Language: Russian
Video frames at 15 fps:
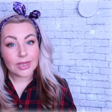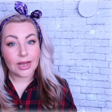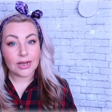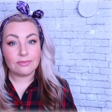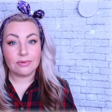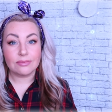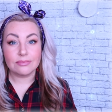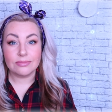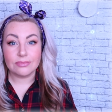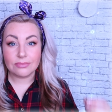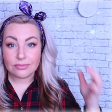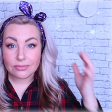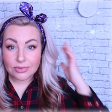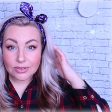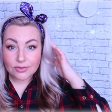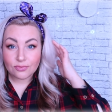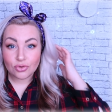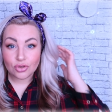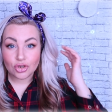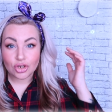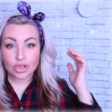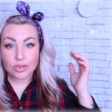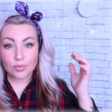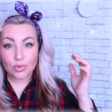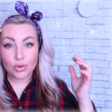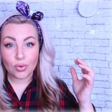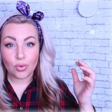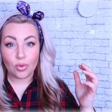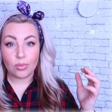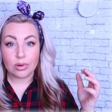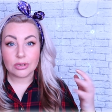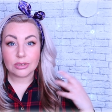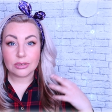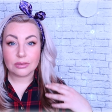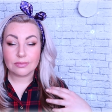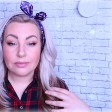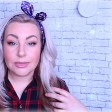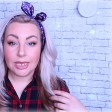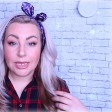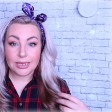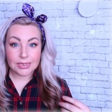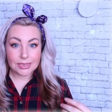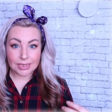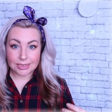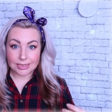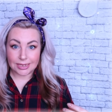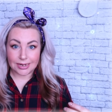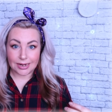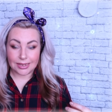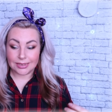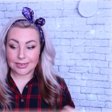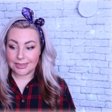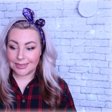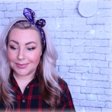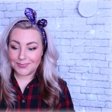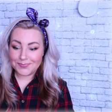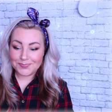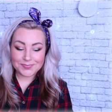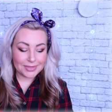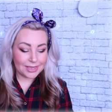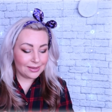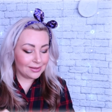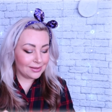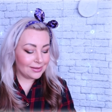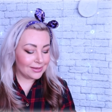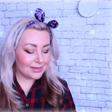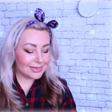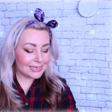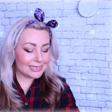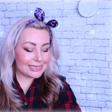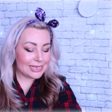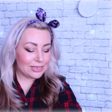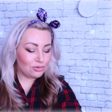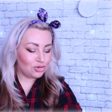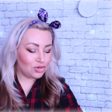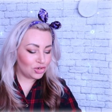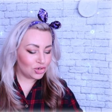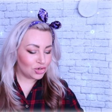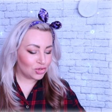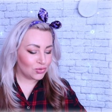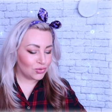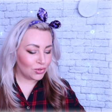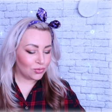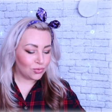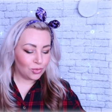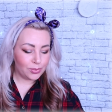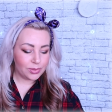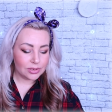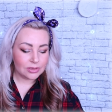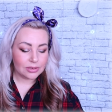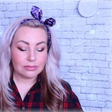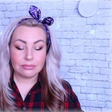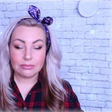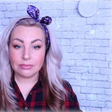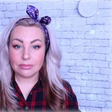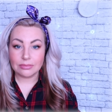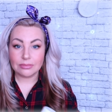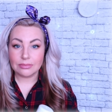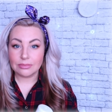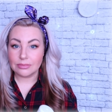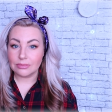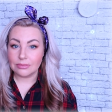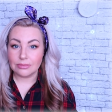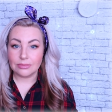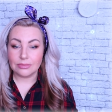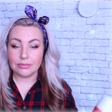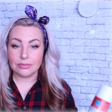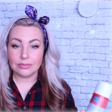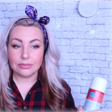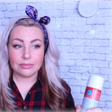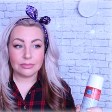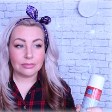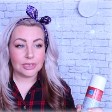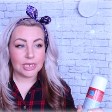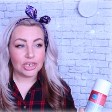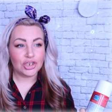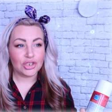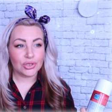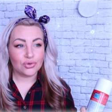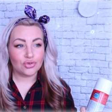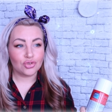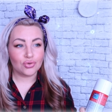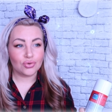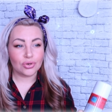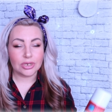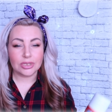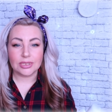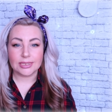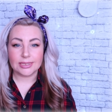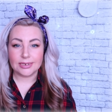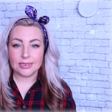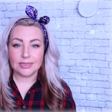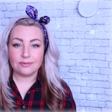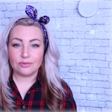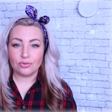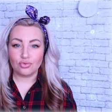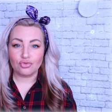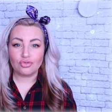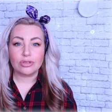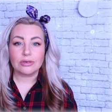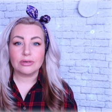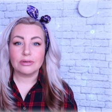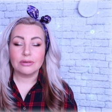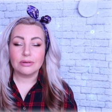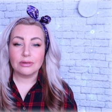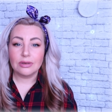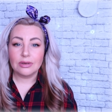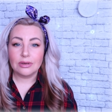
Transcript: как вам сегодняшний мой образ? Я старалась. Следующее, что я купила, я считаю, что это средство нужно